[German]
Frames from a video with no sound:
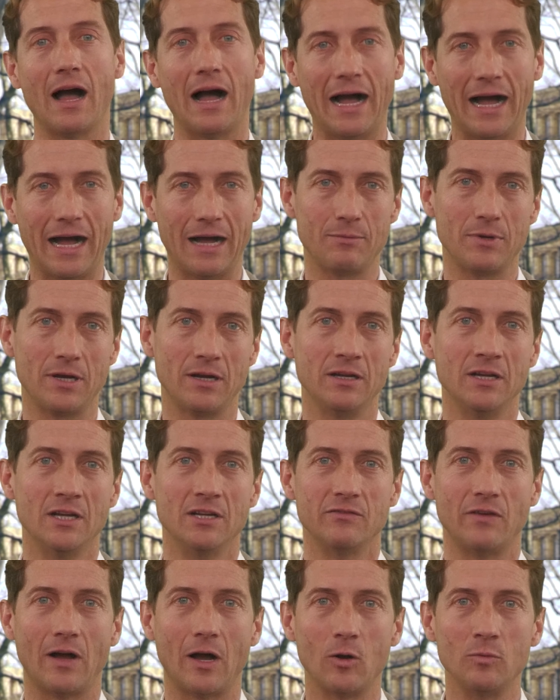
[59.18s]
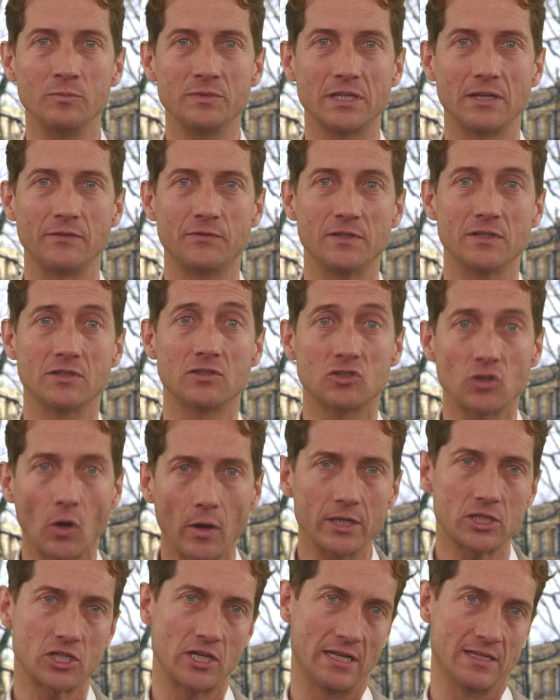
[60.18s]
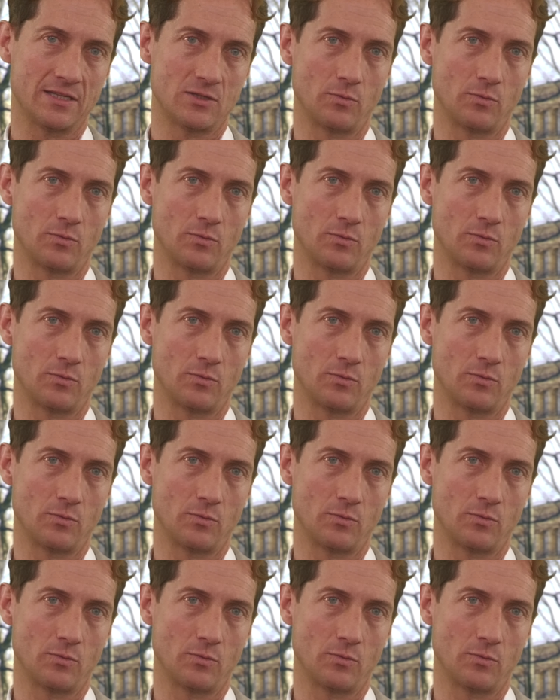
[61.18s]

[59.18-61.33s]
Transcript: Aber warum trifft es Deutschland